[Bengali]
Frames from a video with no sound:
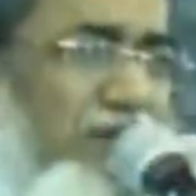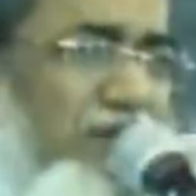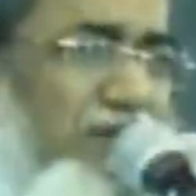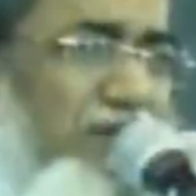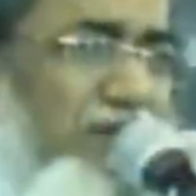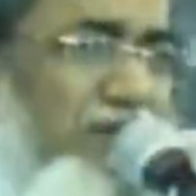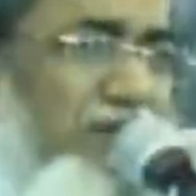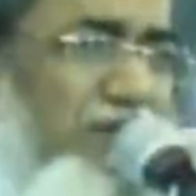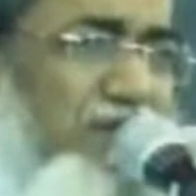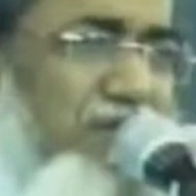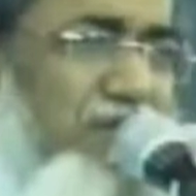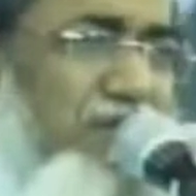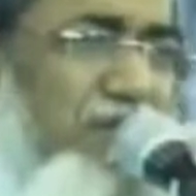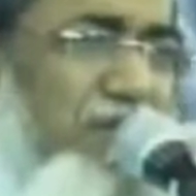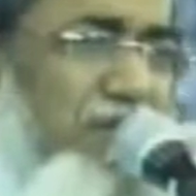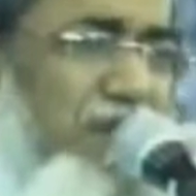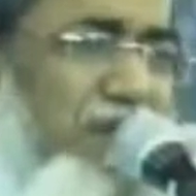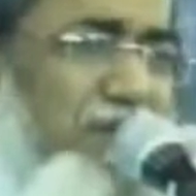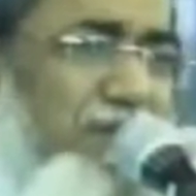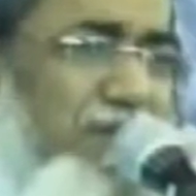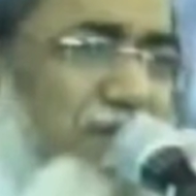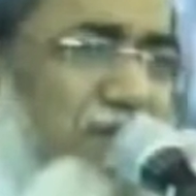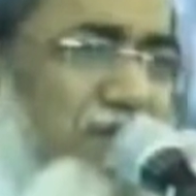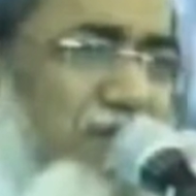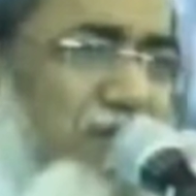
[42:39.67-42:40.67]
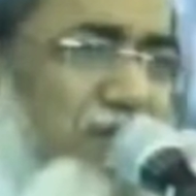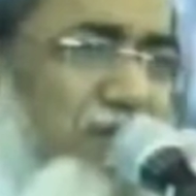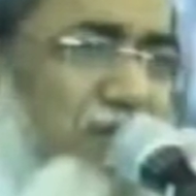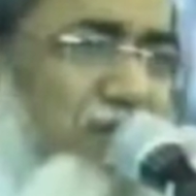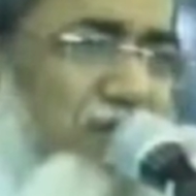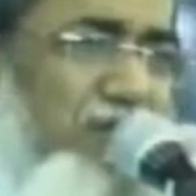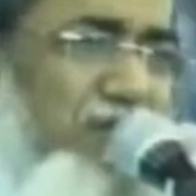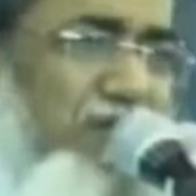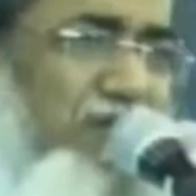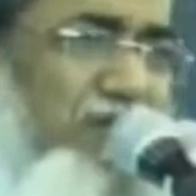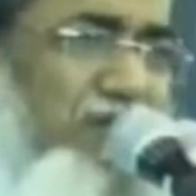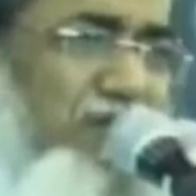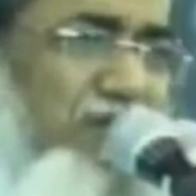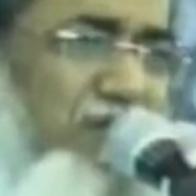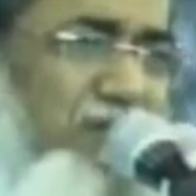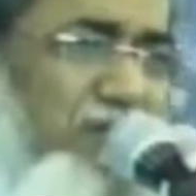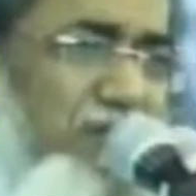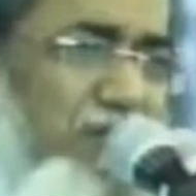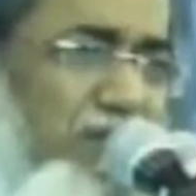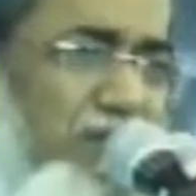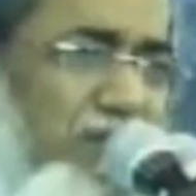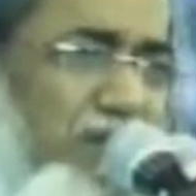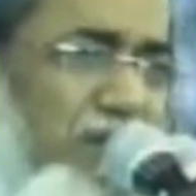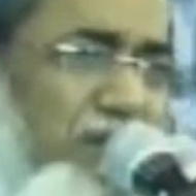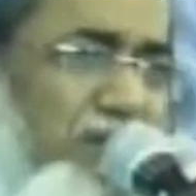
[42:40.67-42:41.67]
যদি কিছু সবাব ইসলাম মদিনা শরীফ
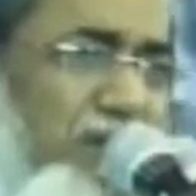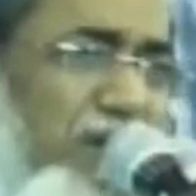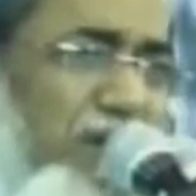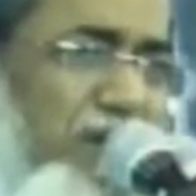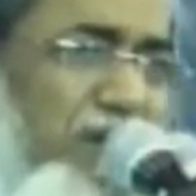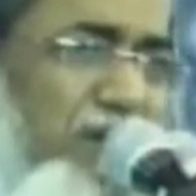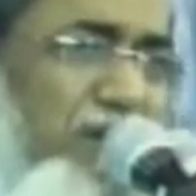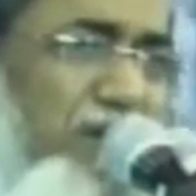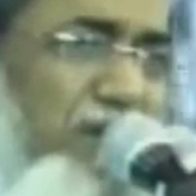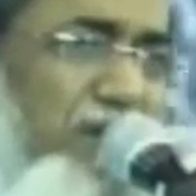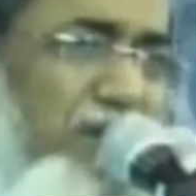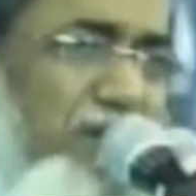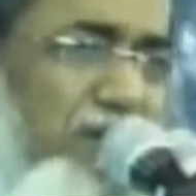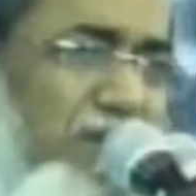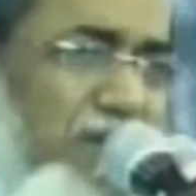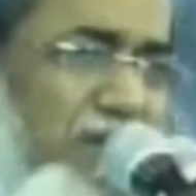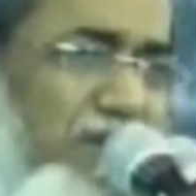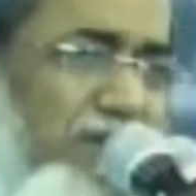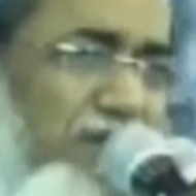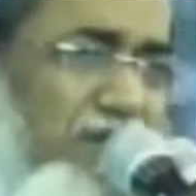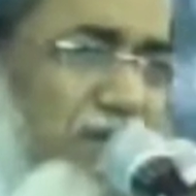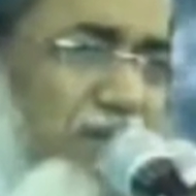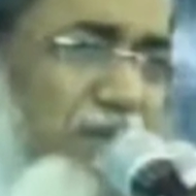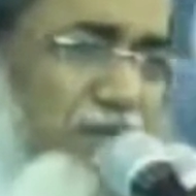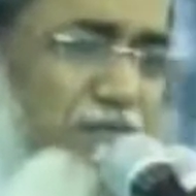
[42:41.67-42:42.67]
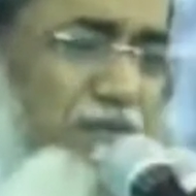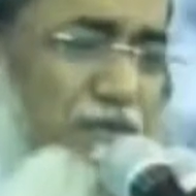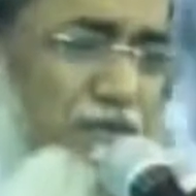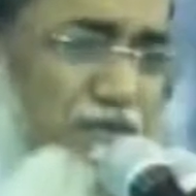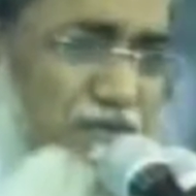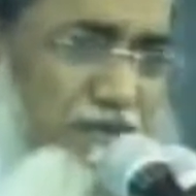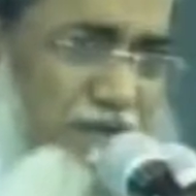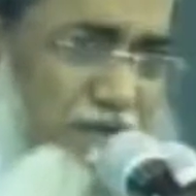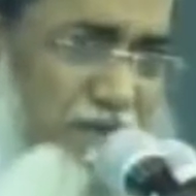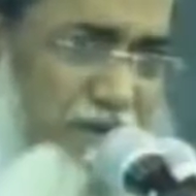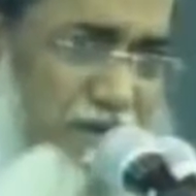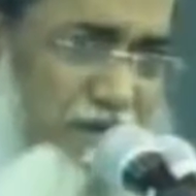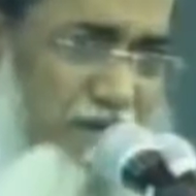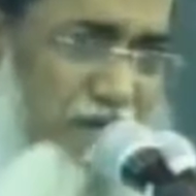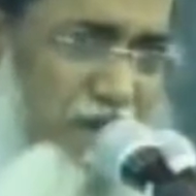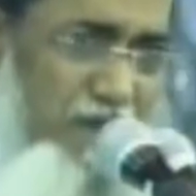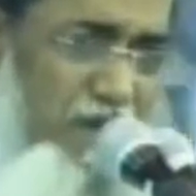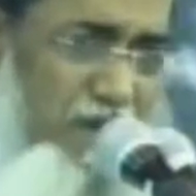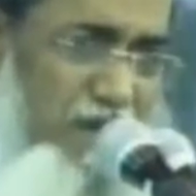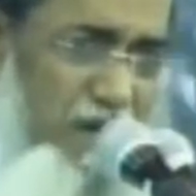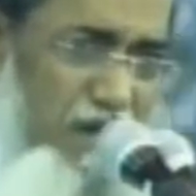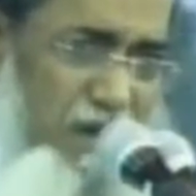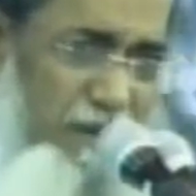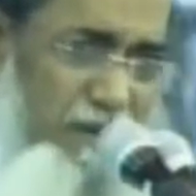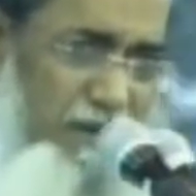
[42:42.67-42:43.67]
রসুল পাকের দরবারে সব পৌঁছে দেয়
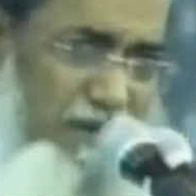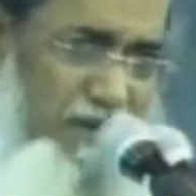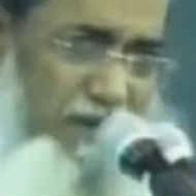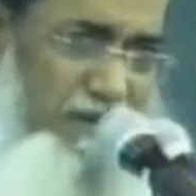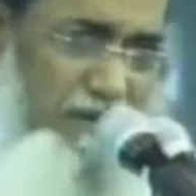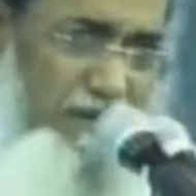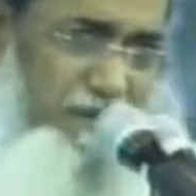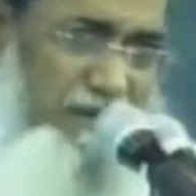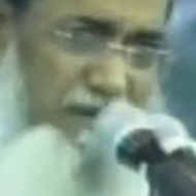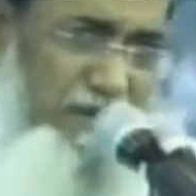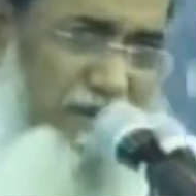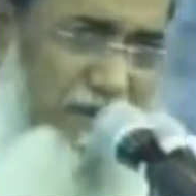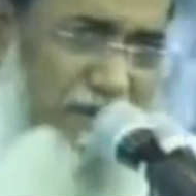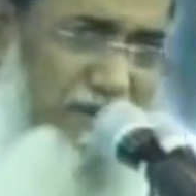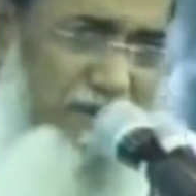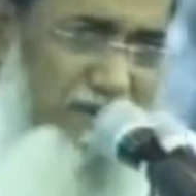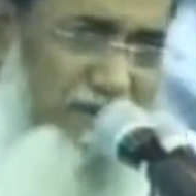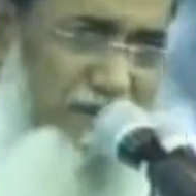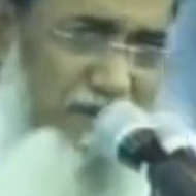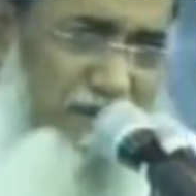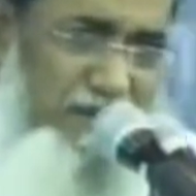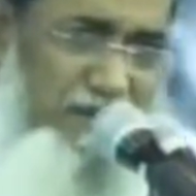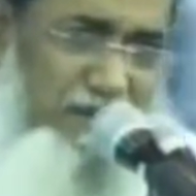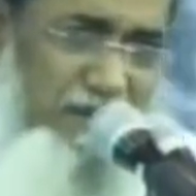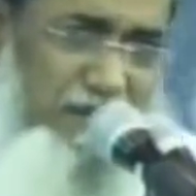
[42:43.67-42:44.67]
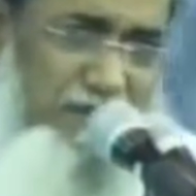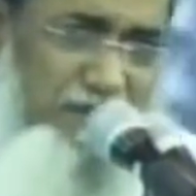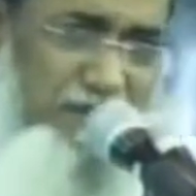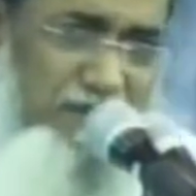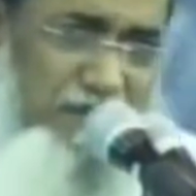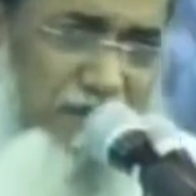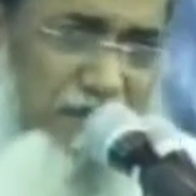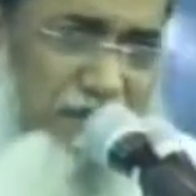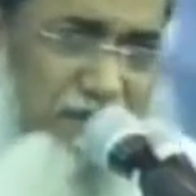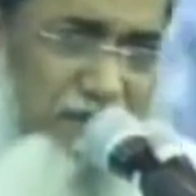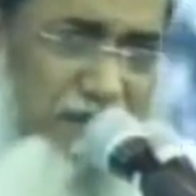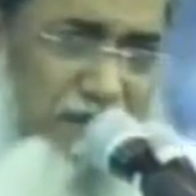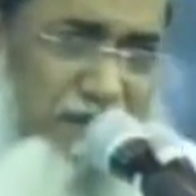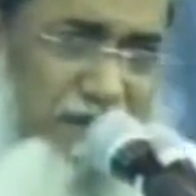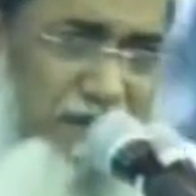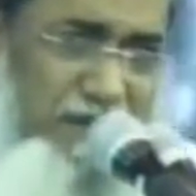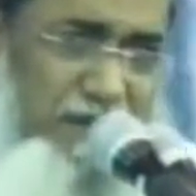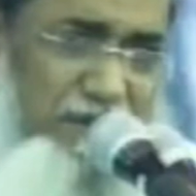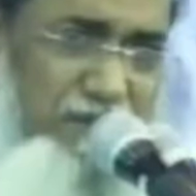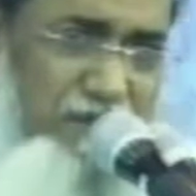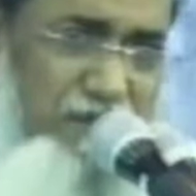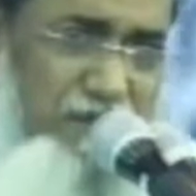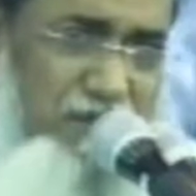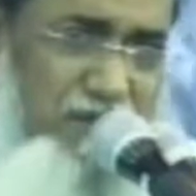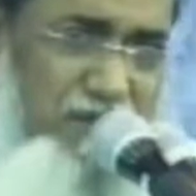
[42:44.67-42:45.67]
আমার হাবিবের খাতিরে তমাম সাহাবাই
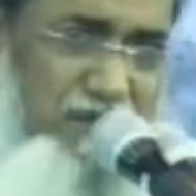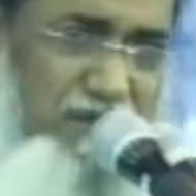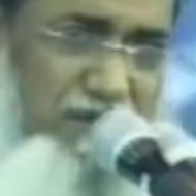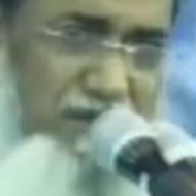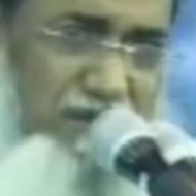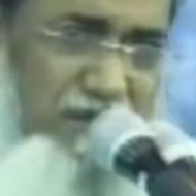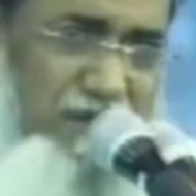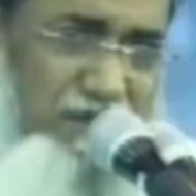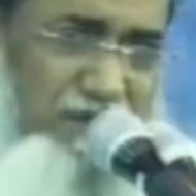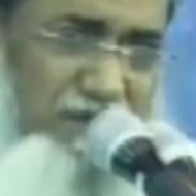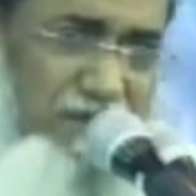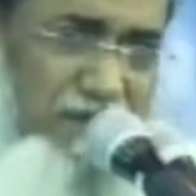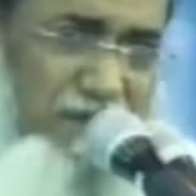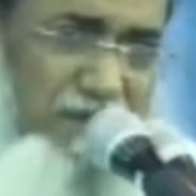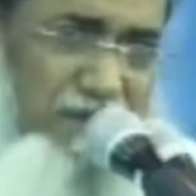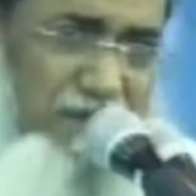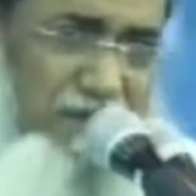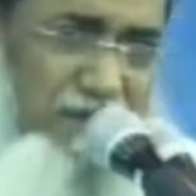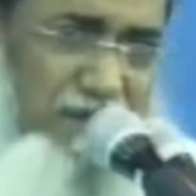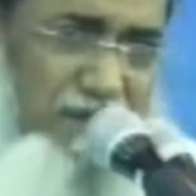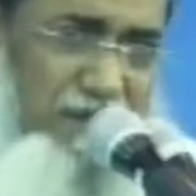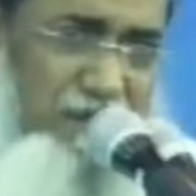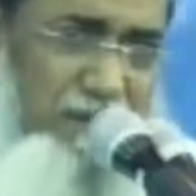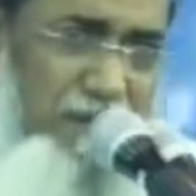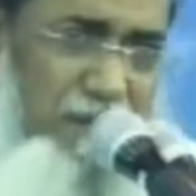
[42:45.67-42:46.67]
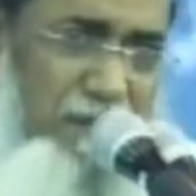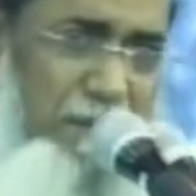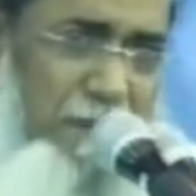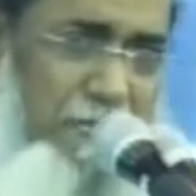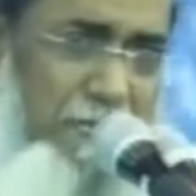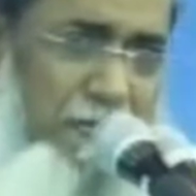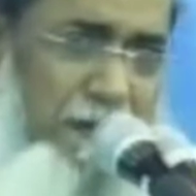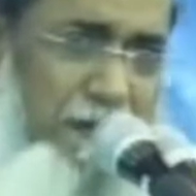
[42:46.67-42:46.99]
কেরাম সাদ ইসলাম তরিকার ইমাম